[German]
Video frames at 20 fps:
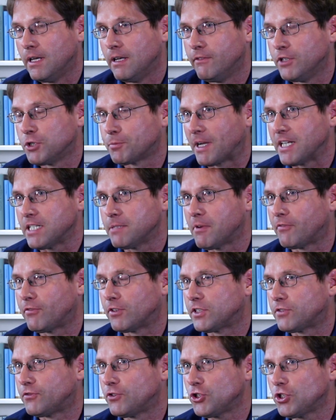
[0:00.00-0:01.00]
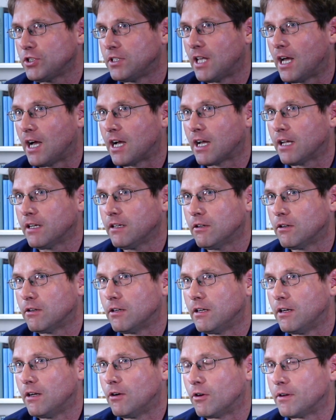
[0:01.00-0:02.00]
Wir sprechen immer von Zwischenlagern
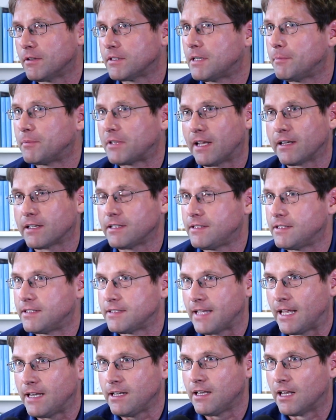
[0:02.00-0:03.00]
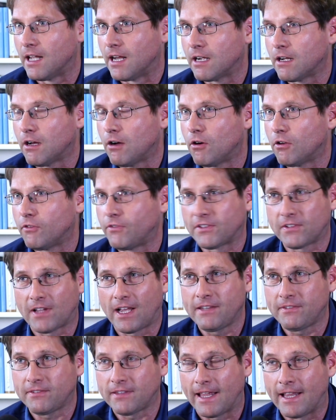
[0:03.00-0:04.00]
und es gibt kein richtiges Endlager. Und was
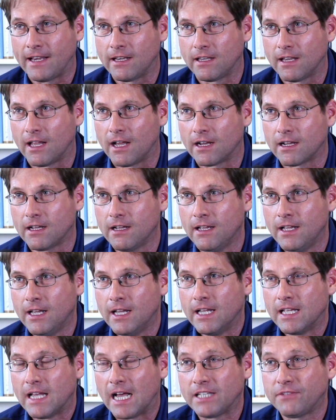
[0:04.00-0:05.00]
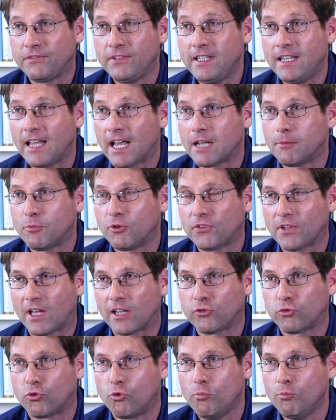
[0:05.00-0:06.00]
heißt Endlager? Heißt, wie lange muss
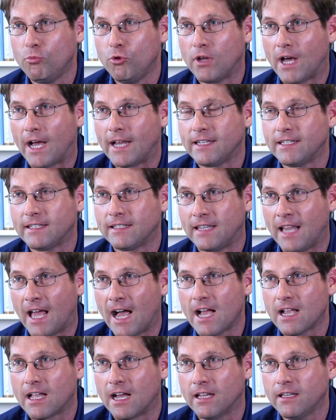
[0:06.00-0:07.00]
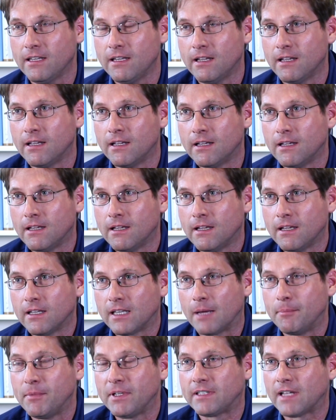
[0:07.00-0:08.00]
Atommüll eigentlich lagern,
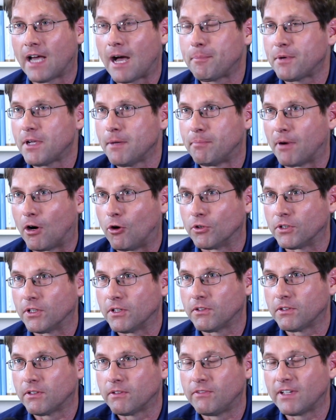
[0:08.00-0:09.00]
damit er abgebaut ist?